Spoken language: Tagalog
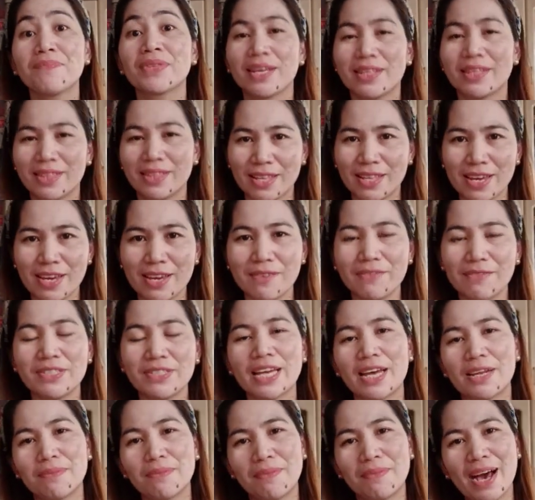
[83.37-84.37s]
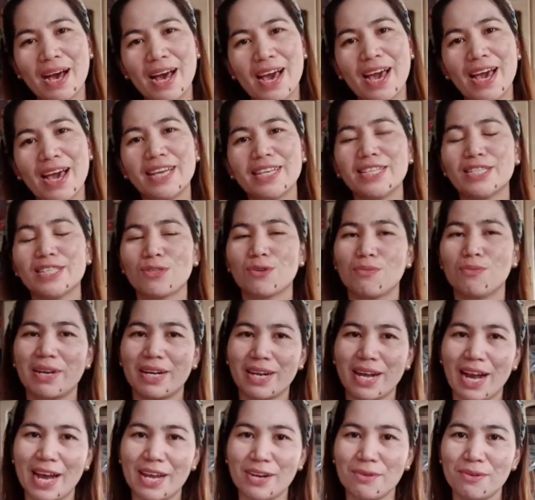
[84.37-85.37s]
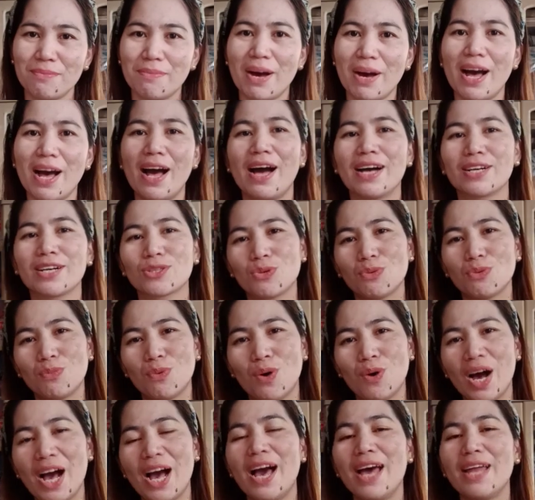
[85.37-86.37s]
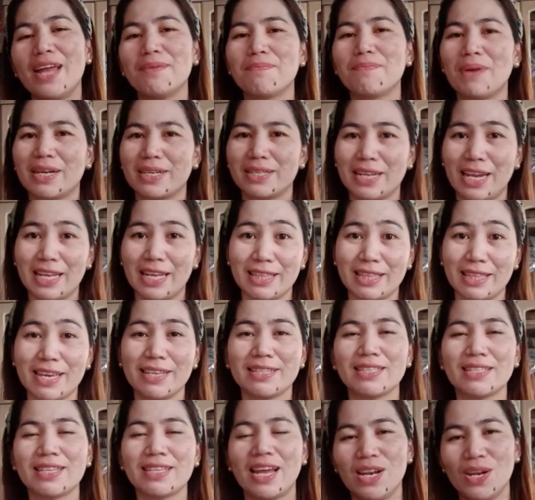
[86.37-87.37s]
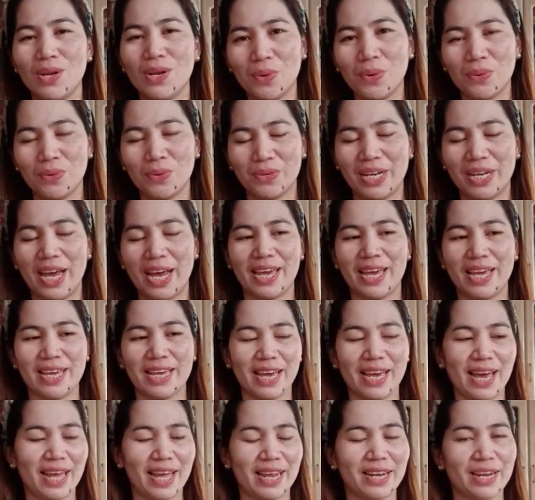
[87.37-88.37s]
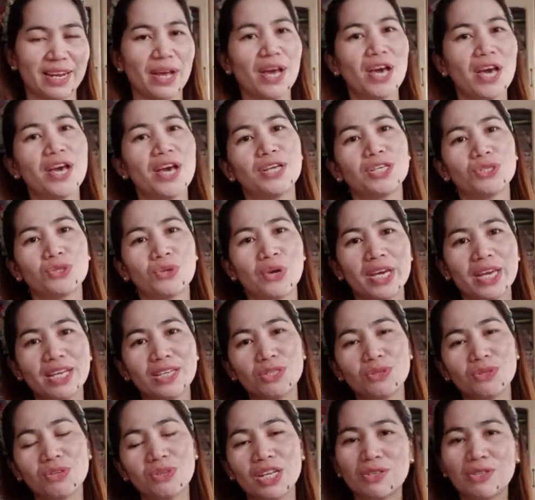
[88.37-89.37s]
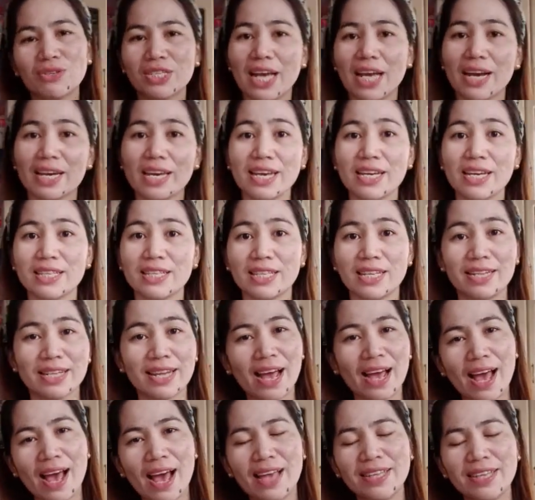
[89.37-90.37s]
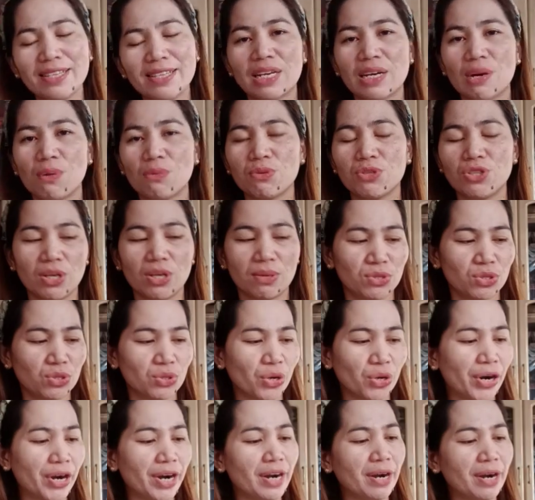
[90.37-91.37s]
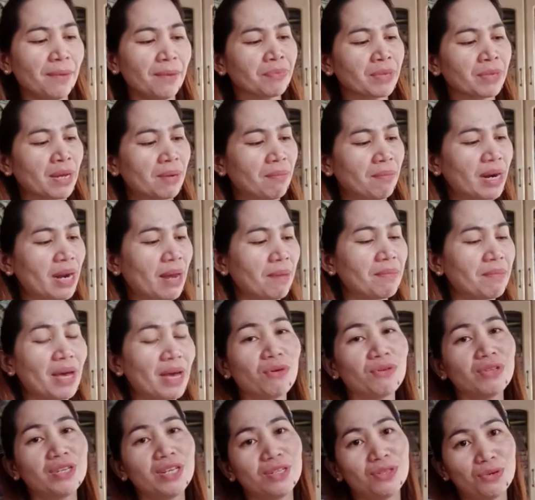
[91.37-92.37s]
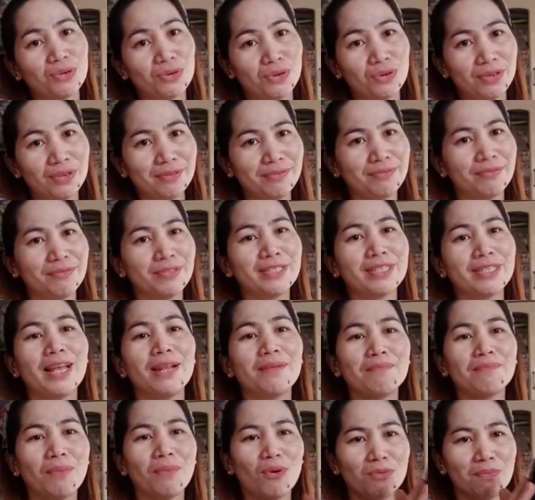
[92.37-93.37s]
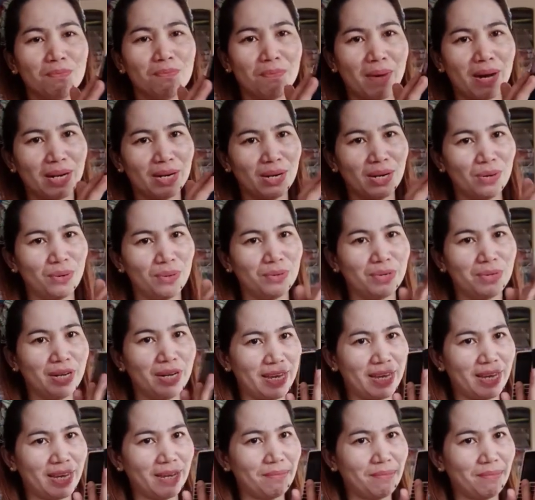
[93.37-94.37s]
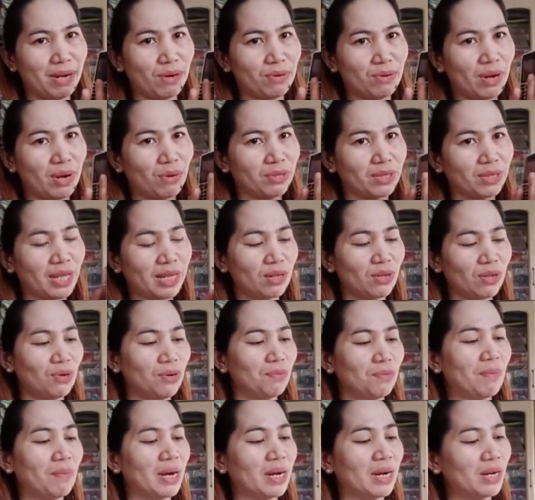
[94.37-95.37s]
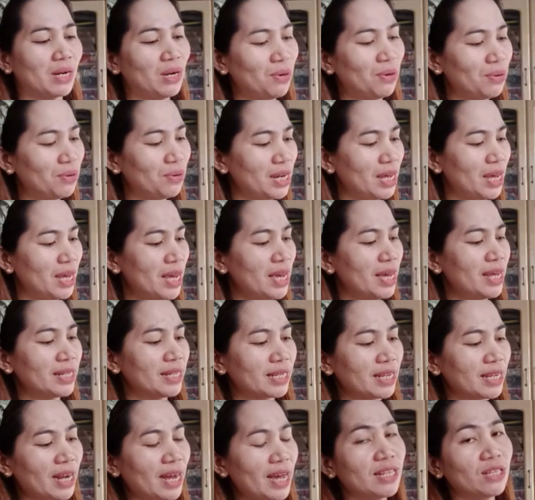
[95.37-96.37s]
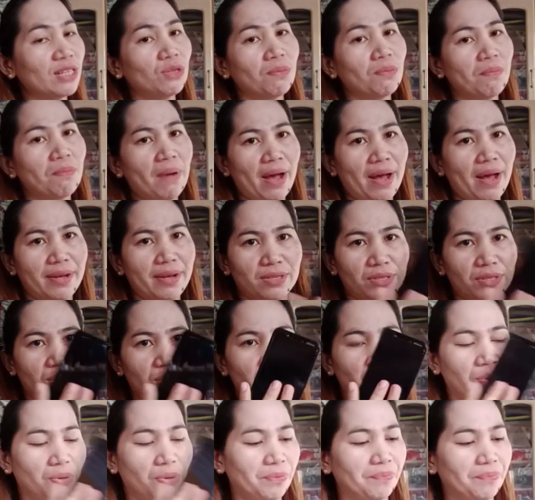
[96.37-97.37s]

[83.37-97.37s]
tips, advice, kung magkano ba ang tubuan pagdating sa load. Ayan. So, ayan. So, dito sa aking tindahan, sa Rose Jam Store, marami ako ditong cellphone pang load. Ayan. Meron akong tatlong pang load, taka ito pa. So,